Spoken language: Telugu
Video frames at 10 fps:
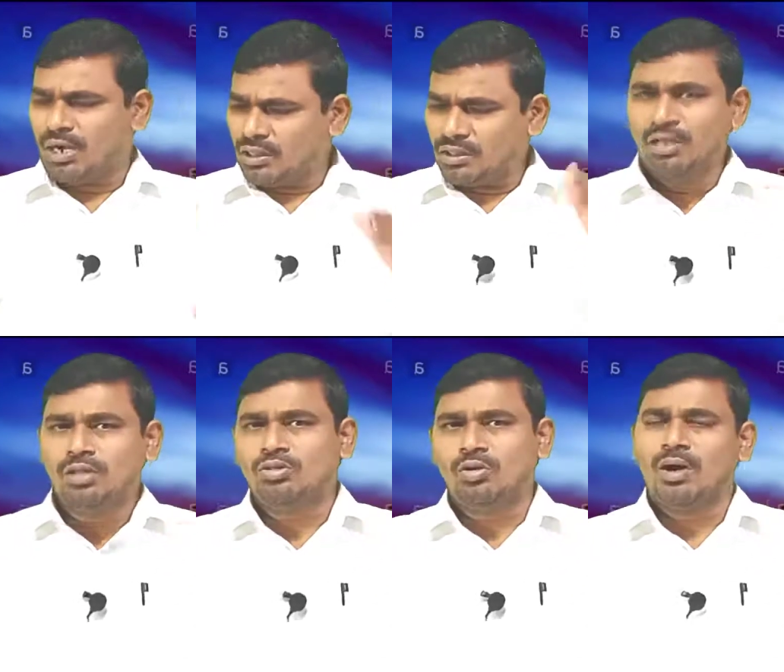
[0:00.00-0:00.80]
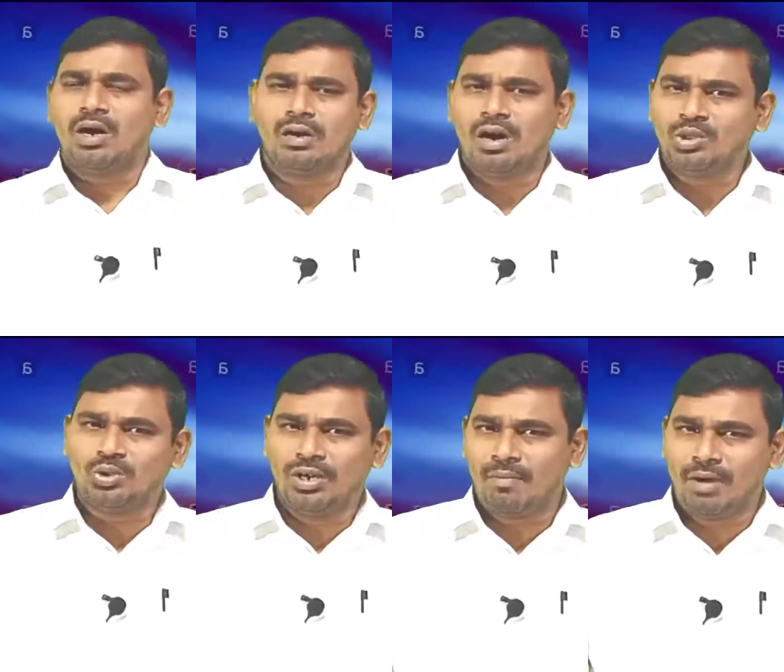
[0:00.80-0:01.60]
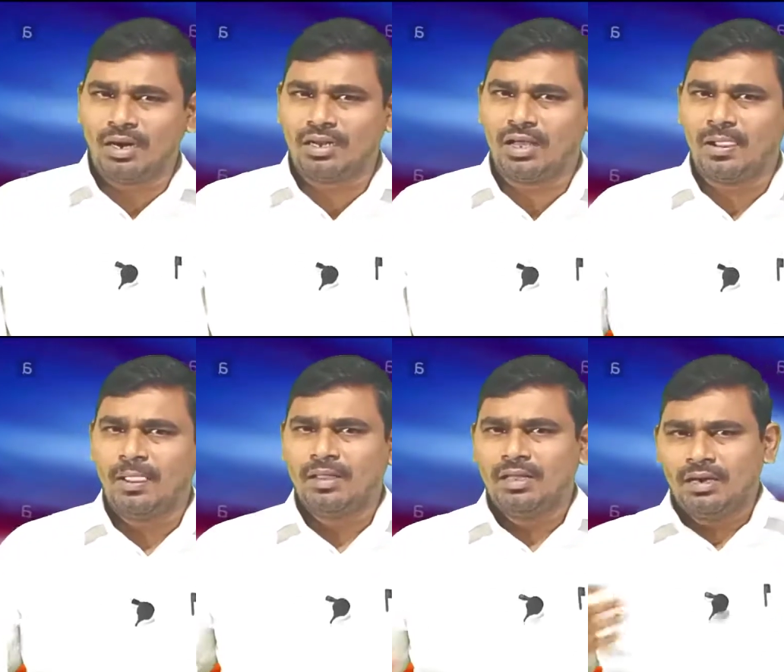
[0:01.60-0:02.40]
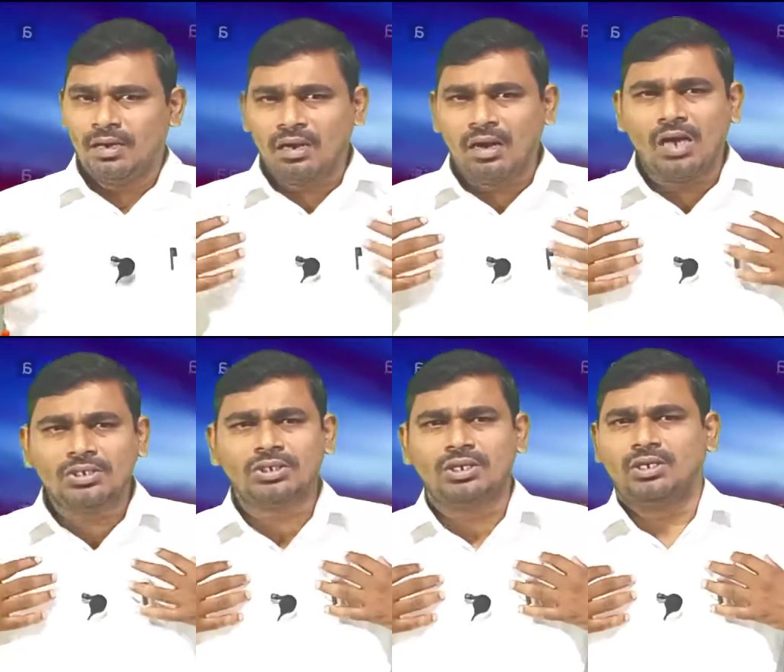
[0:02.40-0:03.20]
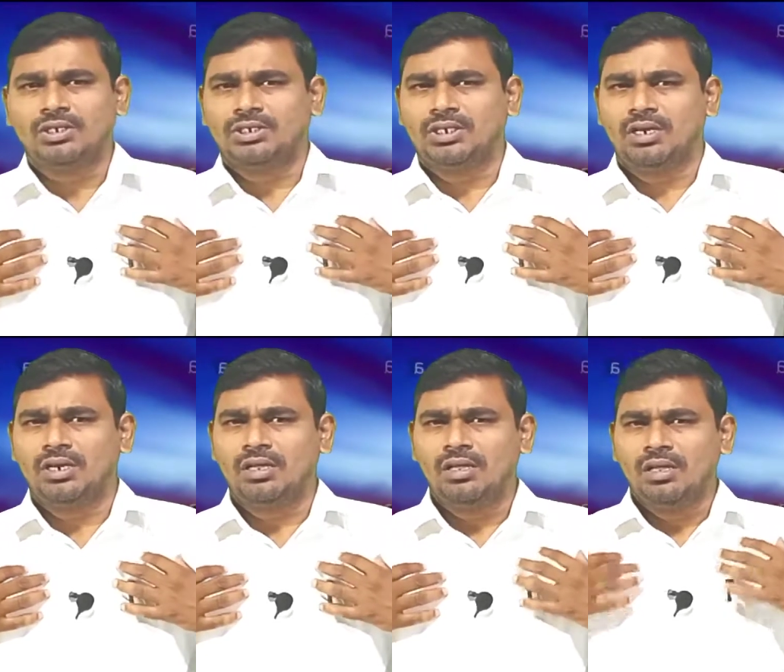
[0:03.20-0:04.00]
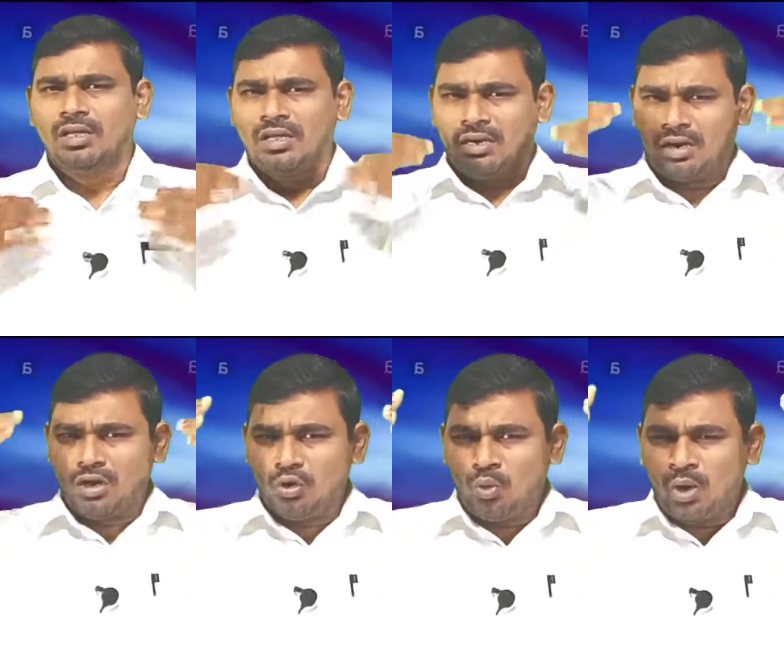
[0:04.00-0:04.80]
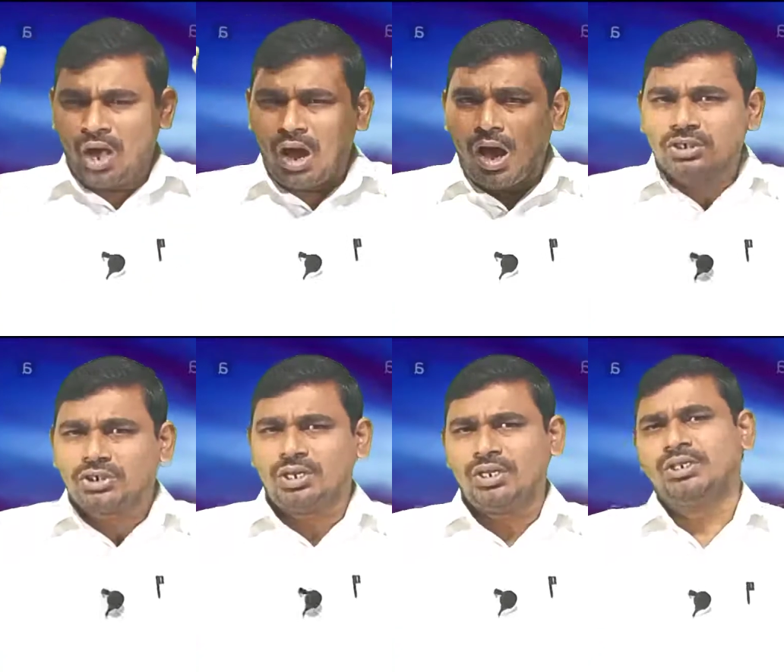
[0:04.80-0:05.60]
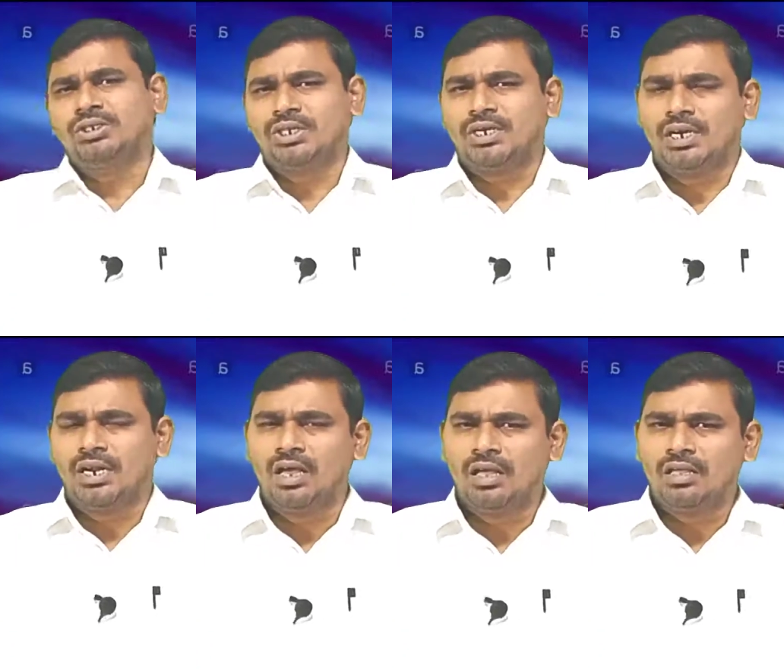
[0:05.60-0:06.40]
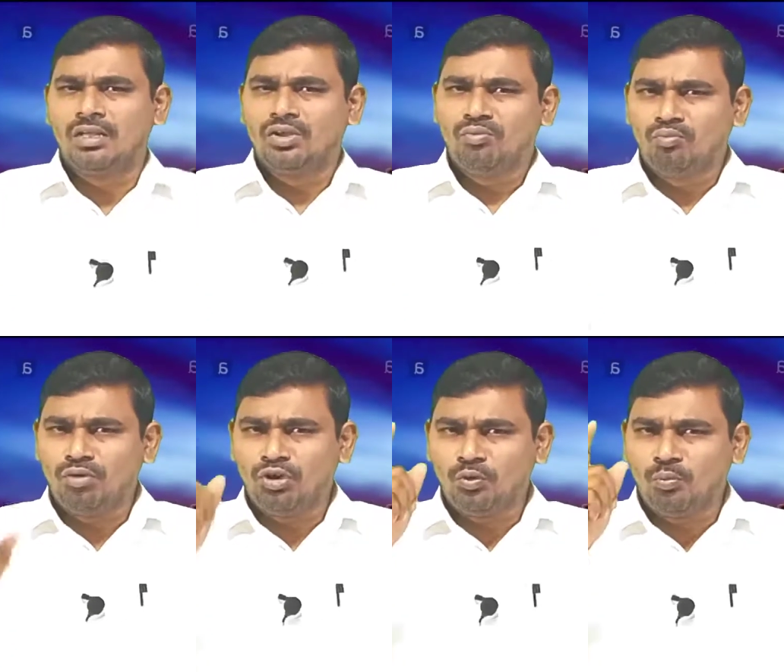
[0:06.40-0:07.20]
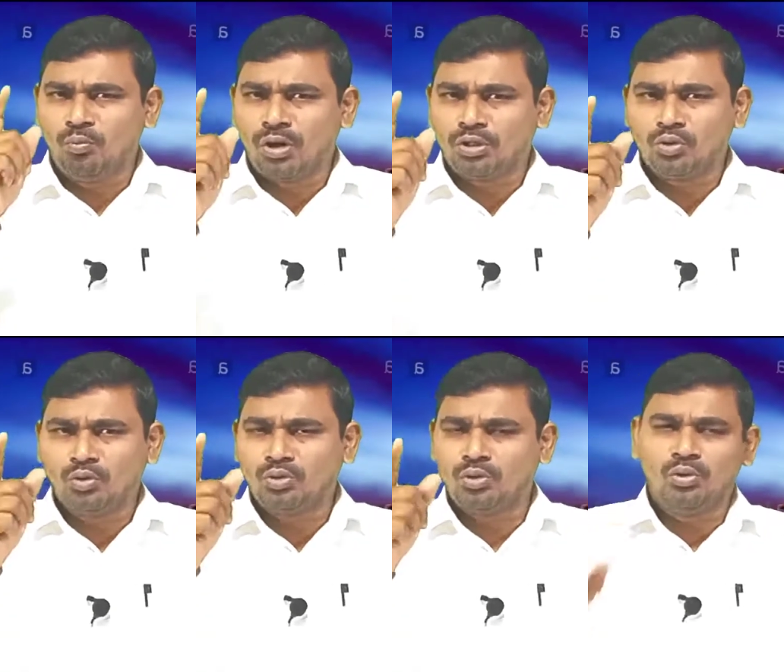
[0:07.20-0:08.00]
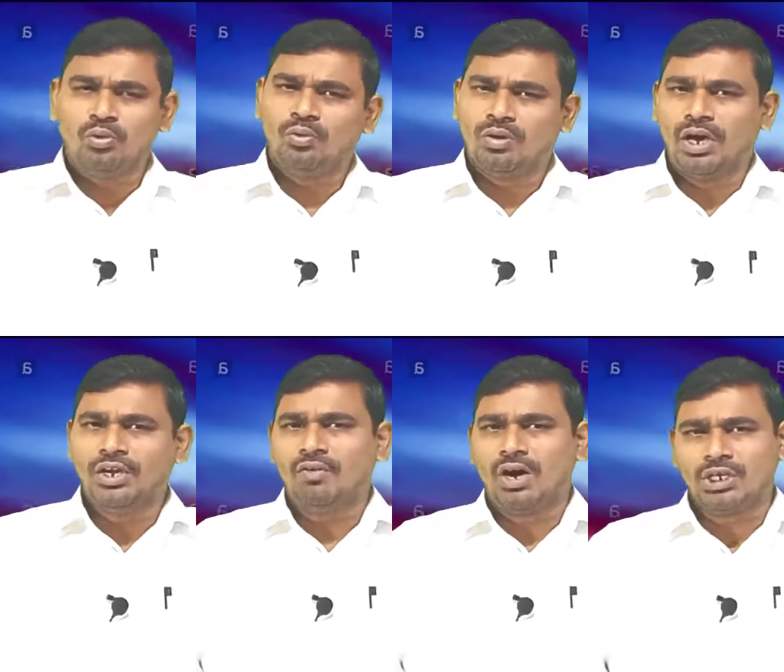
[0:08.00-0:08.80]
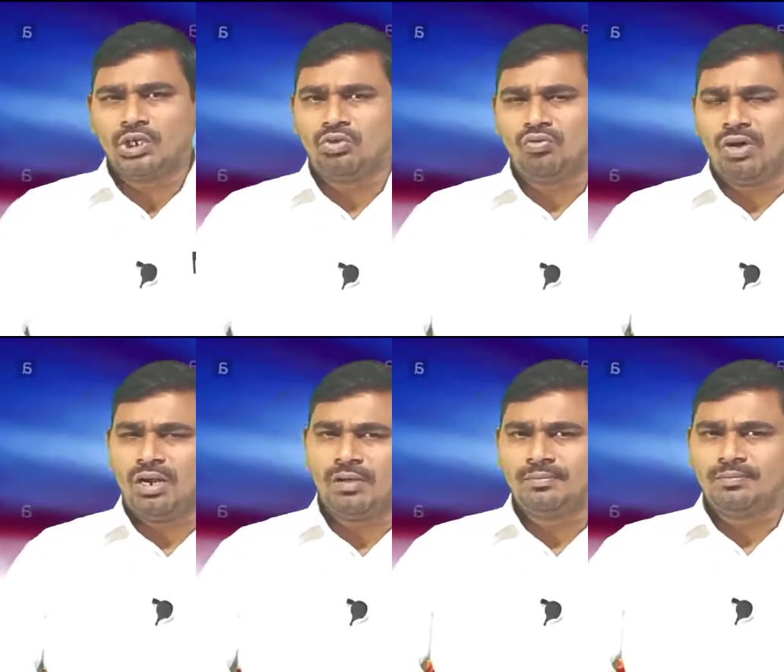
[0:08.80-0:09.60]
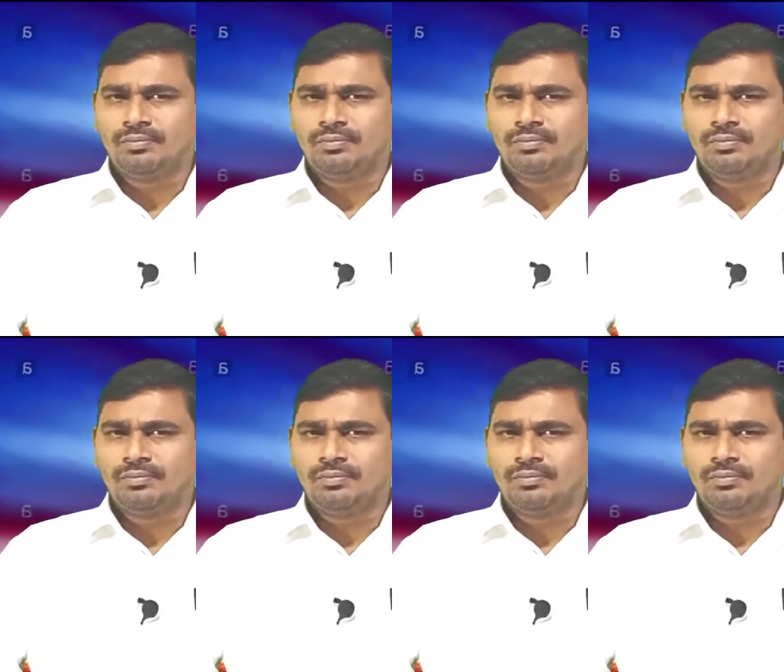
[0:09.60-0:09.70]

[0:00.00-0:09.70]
మనందరితో మాట్లాడుతున్న మాట నన్ను ఆశ్రయించండి నన్ను ఆశ్రయించిన ఎడల మీరు బ్రతుకుదురు అని వాక్యం ద్వారా